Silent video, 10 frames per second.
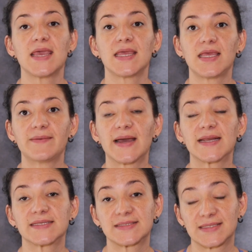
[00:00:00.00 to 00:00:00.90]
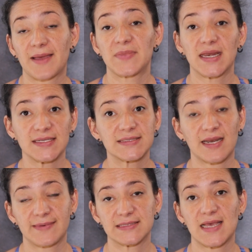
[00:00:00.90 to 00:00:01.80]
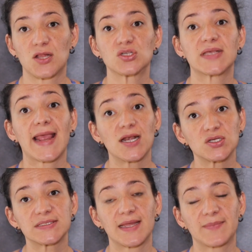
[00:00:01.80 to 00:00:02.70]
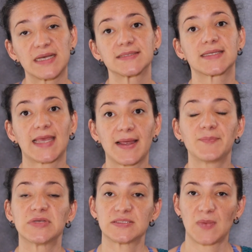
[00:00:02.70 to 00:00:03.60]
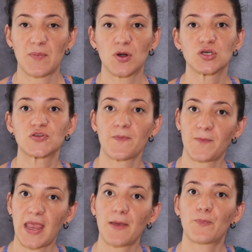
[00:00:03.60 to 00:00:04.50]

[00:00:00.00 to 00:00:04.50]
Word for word: y van a también estar basados en los temas que mis miembros me